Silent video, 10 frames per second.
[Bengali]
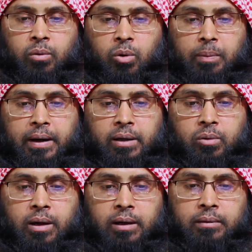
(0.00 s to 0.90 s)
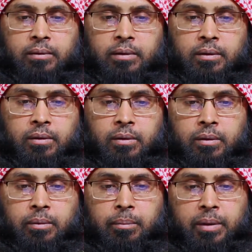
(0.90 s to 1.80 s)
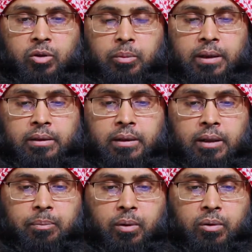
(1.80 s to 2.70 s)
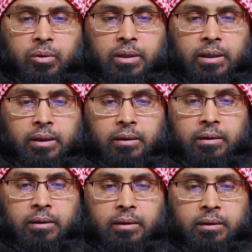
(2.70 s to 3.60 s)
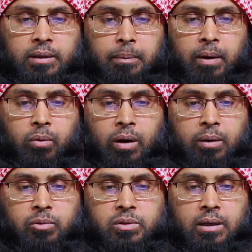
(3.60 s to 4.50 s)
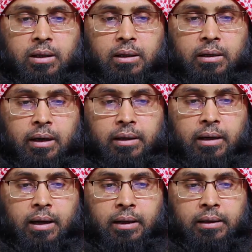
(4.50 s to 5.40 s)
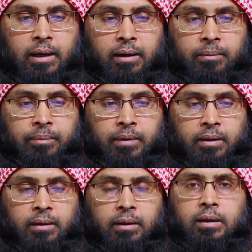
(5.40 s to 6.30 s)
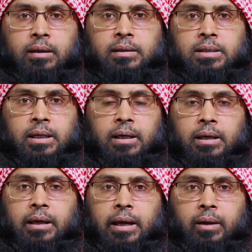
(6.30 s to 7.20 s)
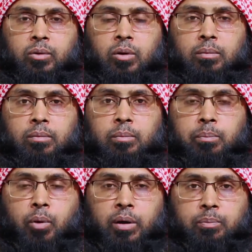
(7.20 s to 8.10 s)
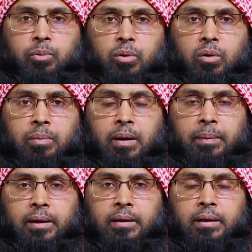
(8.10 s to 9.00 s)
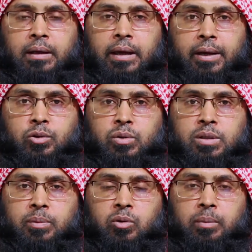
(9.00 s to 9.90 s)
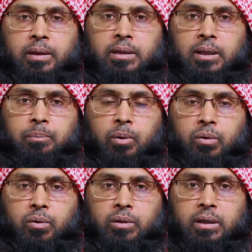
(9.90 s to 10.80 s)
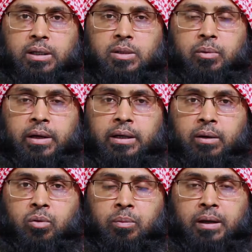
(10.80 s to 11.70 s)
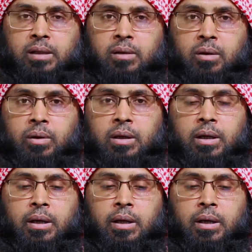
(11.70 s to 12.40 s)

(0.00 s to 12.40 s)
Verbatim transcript: কোরবানি করা মৃত ব্যক্তিদের পক্ষ থেকে তাবার রোহান মুস্তাকিল্লিন আনিল আহিয়া যে একদম পরিপূর্ণভাবে একজন জীবিত ব্যক্তির পক্ষ থেকে যেমন একটা কোরবানি দেওয়া হয়